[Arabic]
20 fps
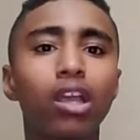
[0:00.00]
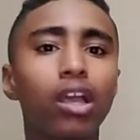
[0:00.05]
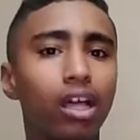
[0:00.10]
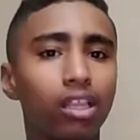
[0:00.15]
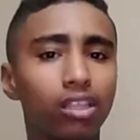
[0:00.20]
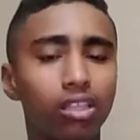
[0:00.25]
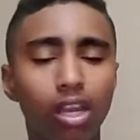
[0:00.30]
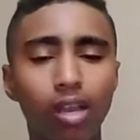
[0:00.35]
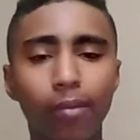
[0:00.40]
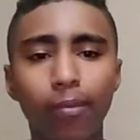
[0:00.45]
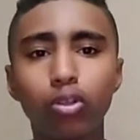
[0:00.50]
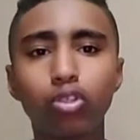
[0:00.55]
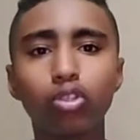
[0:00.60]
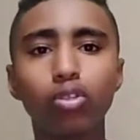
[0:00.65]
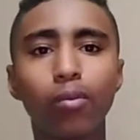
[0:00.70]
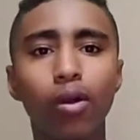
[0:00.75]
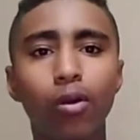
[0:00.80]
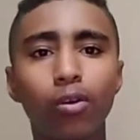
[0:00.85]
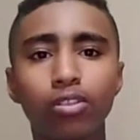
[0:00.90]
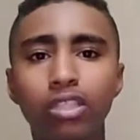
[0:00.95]
عندنا برده
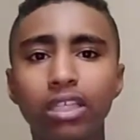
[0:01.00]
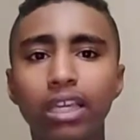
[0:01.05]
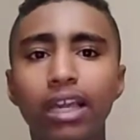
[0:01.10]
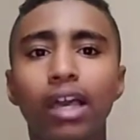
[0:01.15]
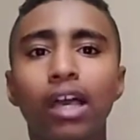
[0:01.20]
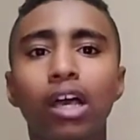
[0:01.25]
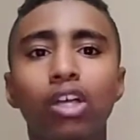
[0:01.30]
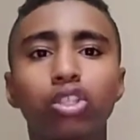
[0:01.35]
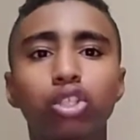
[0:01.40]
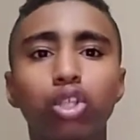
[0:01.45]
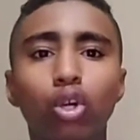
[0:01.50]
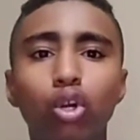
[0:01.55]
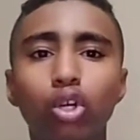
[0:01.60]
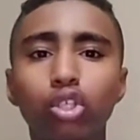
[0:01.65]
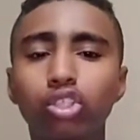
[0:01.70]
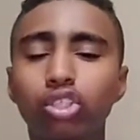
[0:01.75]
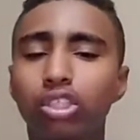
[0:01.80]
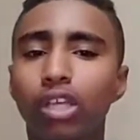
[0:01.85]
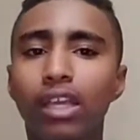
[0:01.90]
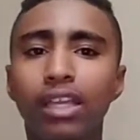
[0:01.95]
مواضيع
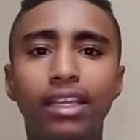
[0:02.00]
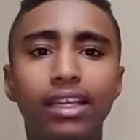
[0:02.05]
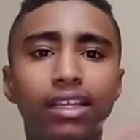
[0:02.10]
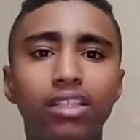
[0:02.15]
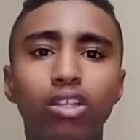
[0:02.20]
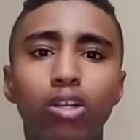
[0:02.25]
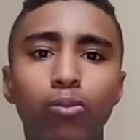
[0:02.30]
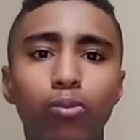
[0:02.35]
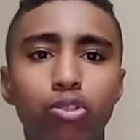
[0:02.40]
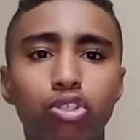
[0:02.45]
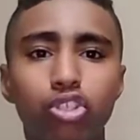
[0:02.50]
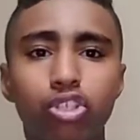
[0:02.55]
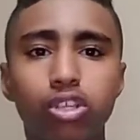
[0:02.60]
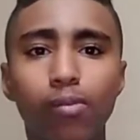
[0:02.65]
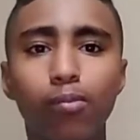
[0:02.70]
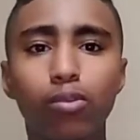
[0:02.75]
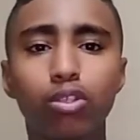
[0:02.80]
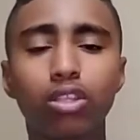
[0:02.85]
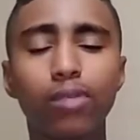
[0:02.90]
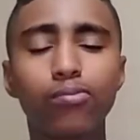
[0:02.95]
تخص يعني المستشار
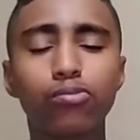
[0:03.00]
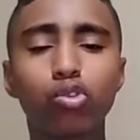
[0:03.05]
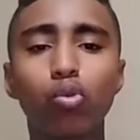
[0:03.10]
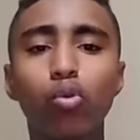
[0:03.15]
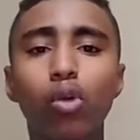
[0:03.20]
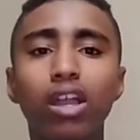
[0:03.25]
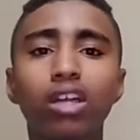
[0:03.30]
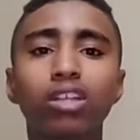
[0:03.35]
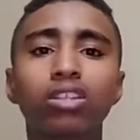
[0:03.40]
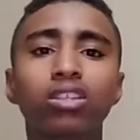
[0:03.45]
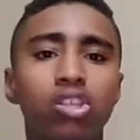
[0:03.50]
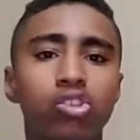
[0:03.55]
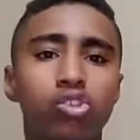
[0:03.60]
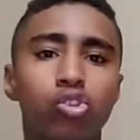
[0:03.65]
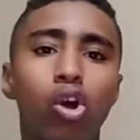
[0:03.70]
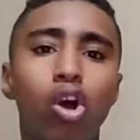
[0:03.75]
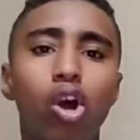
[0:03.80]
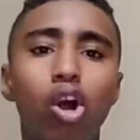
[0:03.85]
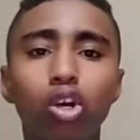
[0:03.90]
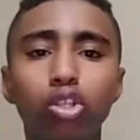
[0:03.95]
مرتضى منصور واخد
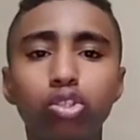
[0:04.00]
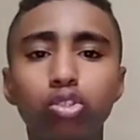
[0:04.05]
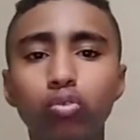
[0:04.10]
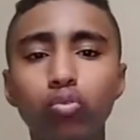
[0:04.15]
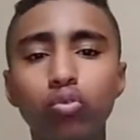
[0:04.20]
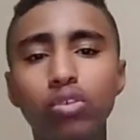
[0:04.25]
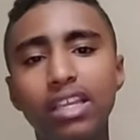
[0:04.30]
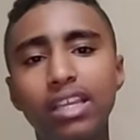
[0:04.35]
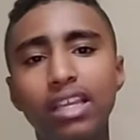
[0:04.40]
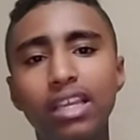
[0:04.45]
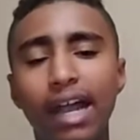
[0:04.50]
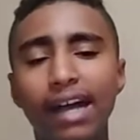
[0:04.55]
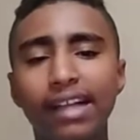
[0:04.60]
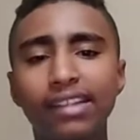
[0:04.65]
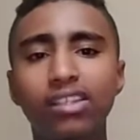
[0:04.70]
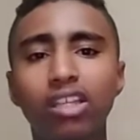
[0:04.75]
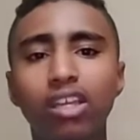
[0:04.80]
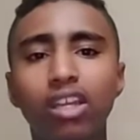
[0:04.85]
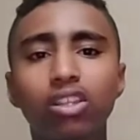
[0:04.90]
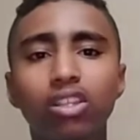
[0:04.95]
تصريحات
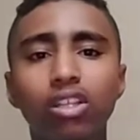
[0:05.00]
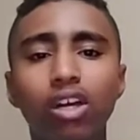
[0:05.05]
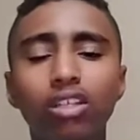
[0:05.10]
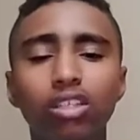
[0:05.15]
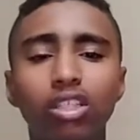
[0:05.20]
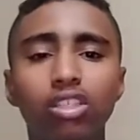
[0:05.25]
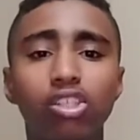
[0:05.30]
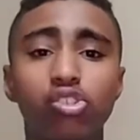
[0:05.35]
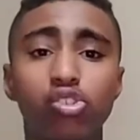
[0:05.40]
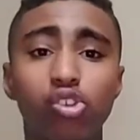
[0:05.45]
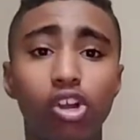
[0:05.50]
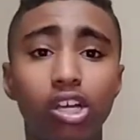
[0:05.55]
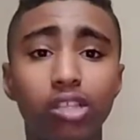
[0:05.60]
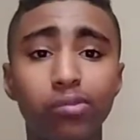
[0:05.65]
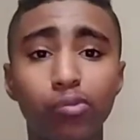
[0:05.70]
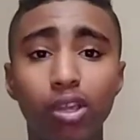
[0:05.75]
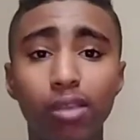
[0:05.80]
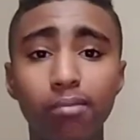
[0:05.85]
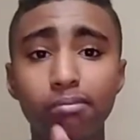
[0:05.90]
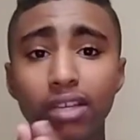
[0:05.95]
وعندنا النهارده تصريحات
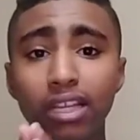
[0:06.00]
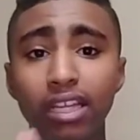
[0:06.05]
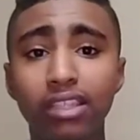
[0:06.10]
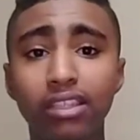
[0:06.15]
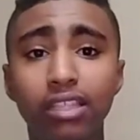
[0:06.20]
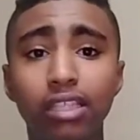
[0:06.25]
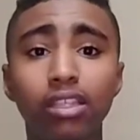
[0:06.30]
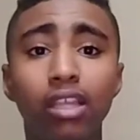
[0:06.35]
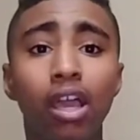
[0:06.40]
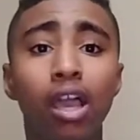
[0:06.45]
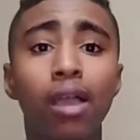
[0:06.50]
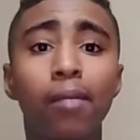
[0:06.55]
مهمه جدا